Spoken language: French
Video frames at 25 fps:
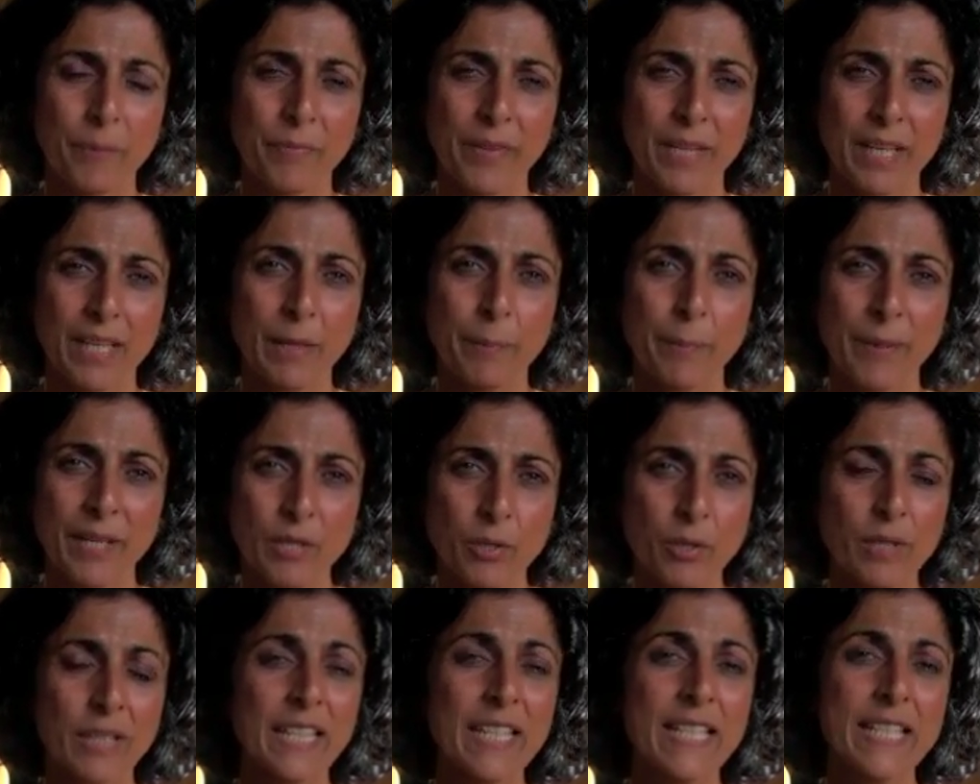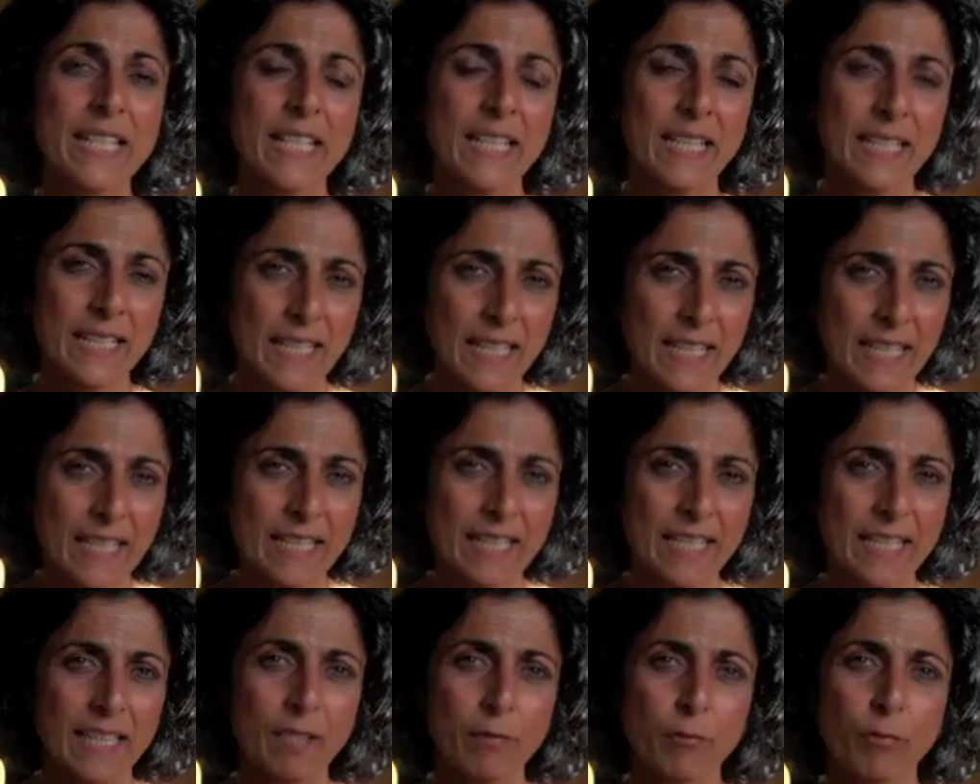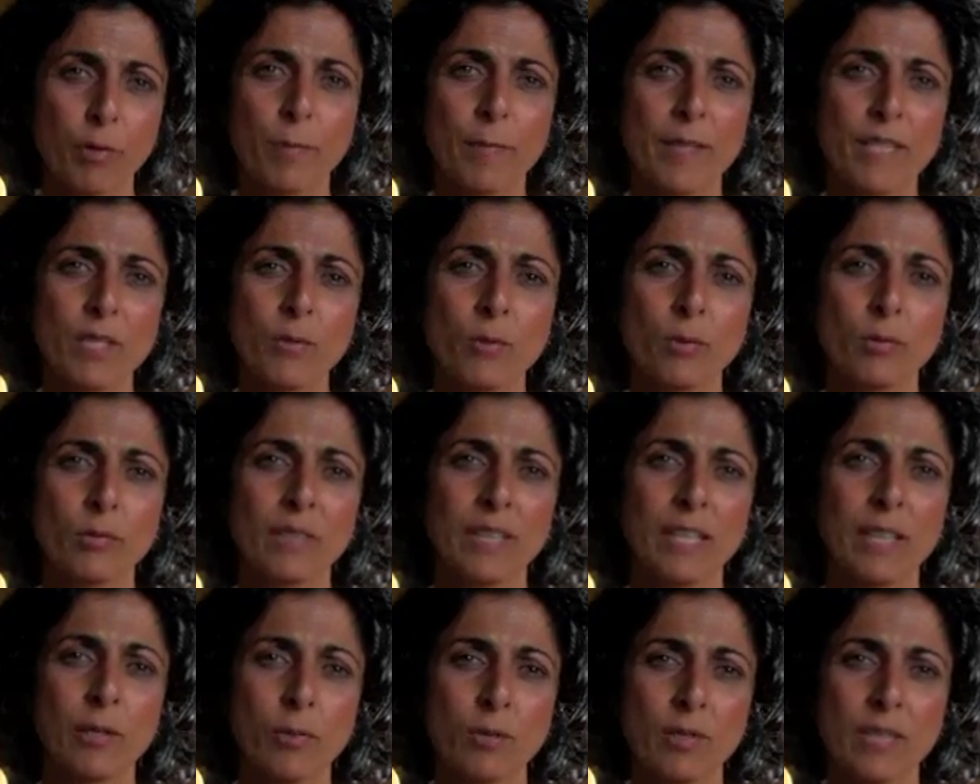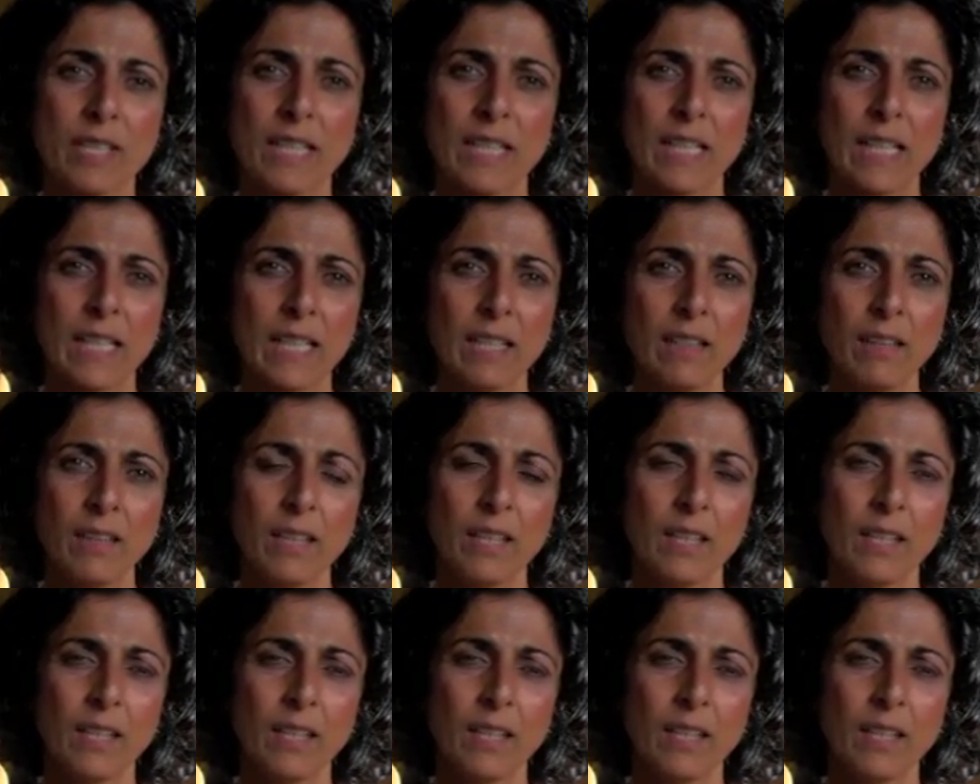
les, personnes qui s'intéressent à des formations telles que celle-là.